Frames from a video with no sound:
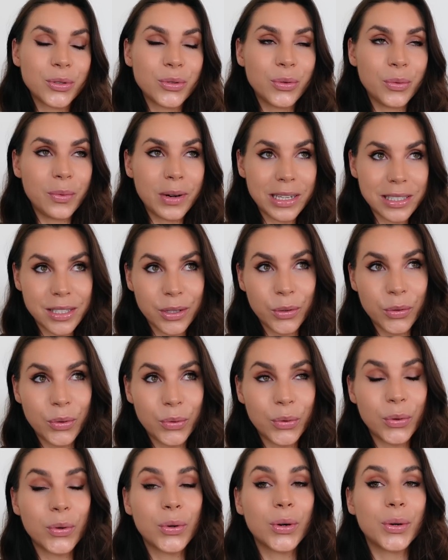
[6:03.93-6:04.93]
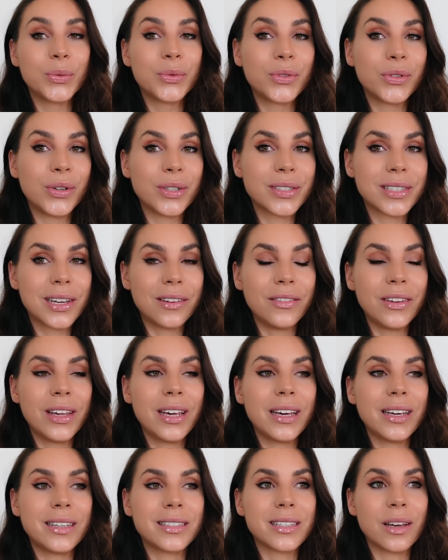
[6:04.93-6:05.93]
suis blessée au dos, comme vous le
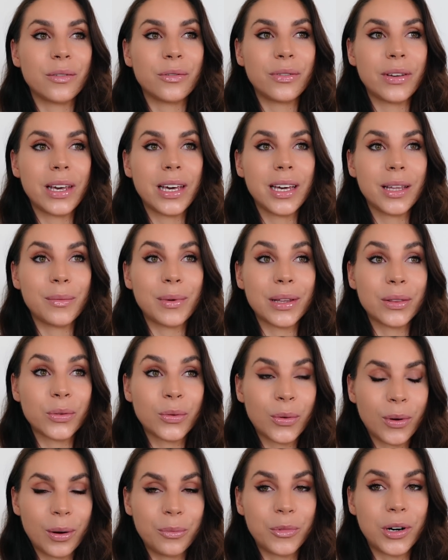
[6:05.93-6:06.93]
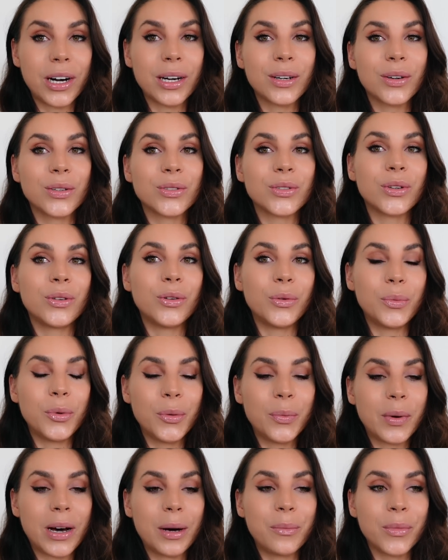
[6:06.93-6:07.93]
savez, et ça fait bah, 3 mois que je ne peux
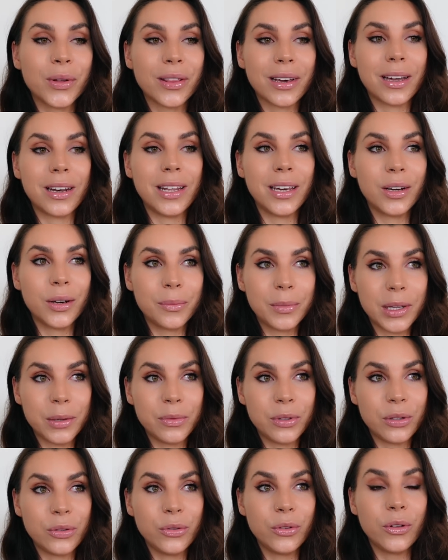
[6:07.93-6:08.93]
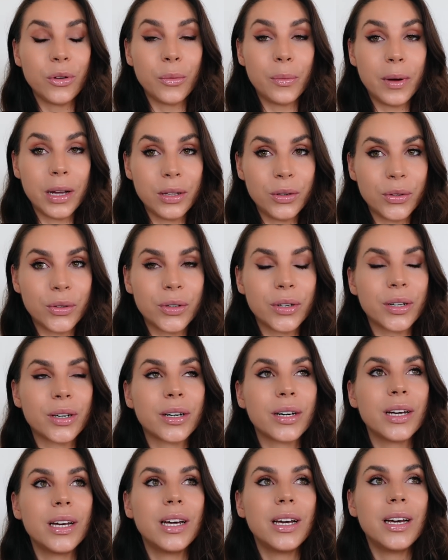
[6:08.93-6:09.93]
pas m'entraîner comme d'habitude, le bas du corps.